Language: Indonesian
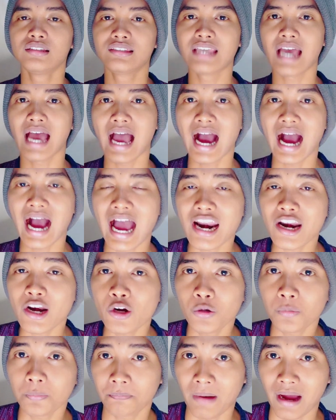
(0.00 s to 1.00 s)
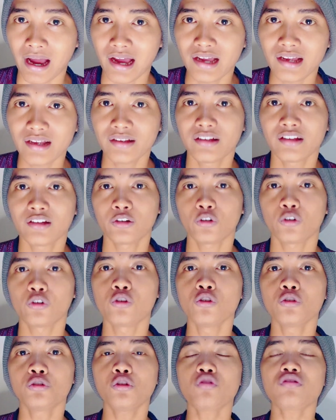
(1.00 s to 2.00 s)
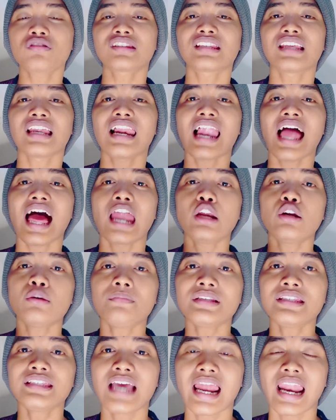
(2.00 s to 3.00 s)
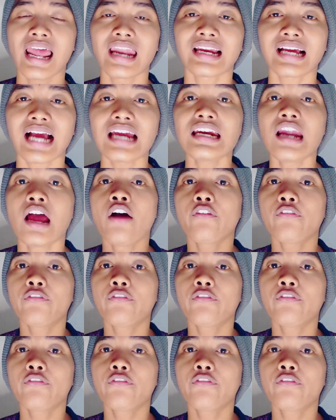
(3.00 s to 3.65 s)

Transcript: jangan lupa untuk selalu menjalankan